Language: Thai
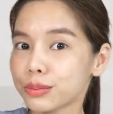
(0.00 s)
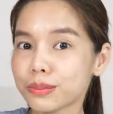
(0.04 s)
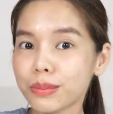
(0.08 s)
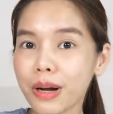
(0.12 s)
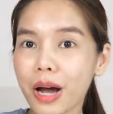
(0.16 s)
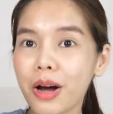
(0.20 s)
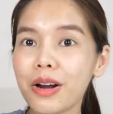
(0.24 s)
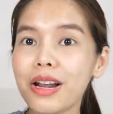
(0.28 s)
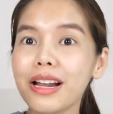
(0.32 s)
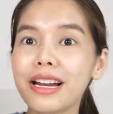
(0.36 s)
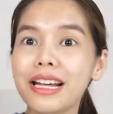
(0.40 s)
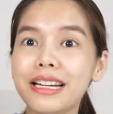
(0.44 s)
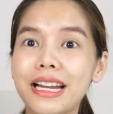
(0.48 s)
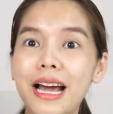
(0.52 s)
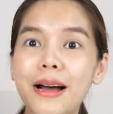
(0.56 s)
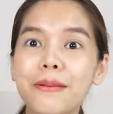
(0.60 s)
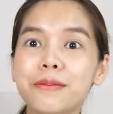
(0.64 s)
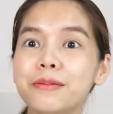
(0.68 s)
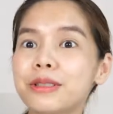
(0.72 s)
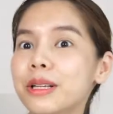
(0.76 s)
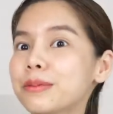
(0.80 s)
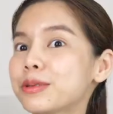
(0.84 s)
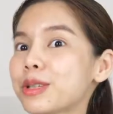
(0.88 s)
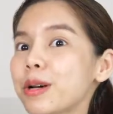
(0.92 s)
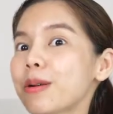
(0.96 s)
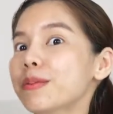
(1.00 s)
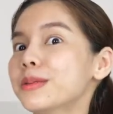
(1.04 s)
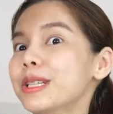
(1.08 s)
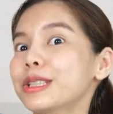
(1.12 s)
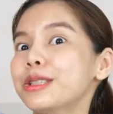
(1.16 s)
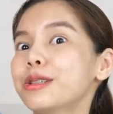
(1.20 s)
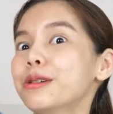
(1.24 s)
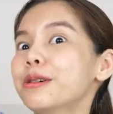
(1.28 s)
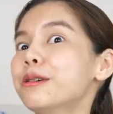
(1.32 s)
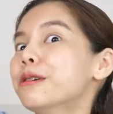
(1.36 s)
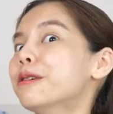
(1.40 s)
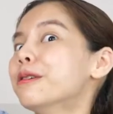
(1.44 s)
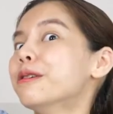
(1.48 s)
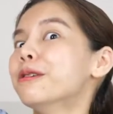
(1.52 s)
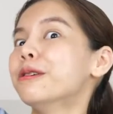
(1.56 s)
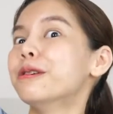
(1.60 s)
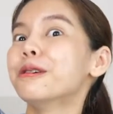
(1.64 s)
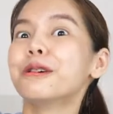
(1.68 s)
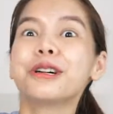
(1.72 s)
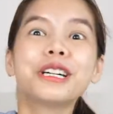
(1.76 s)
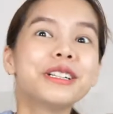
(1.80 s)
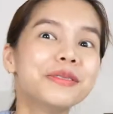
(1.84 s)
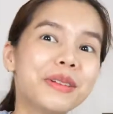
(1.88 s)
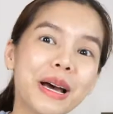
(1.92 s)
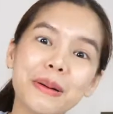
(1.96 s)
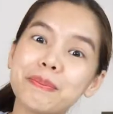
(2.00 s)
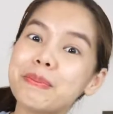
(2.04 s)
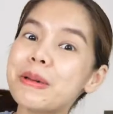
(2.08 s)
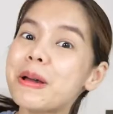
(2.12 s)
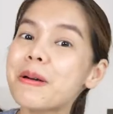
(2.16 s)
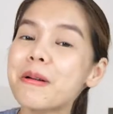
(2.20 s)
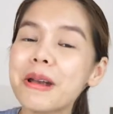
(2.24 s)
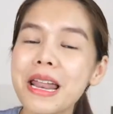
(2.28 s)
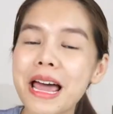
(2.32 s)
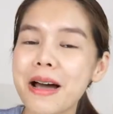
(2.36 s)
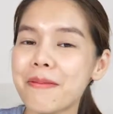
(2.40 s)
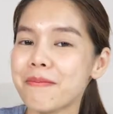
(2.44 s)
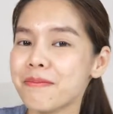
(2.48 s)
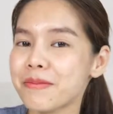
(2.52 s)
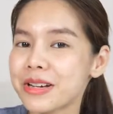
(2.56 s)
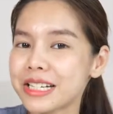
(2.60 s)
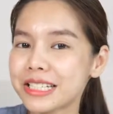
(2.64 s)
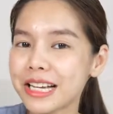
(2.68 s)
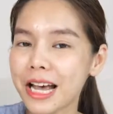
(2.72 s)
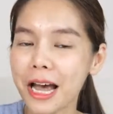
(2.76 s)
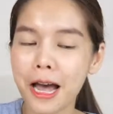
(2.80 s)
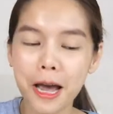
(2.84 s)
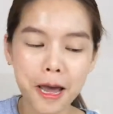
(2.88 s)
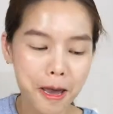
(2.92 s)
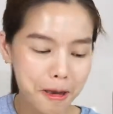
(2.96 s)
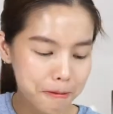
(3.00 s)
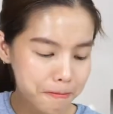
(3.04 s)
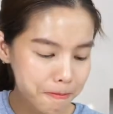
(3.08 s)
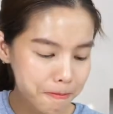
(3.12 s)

เขาเรียกอะไรนะ น้ำส้มชูขึ้นมาเปรี้ยวแหลมไม่ใช่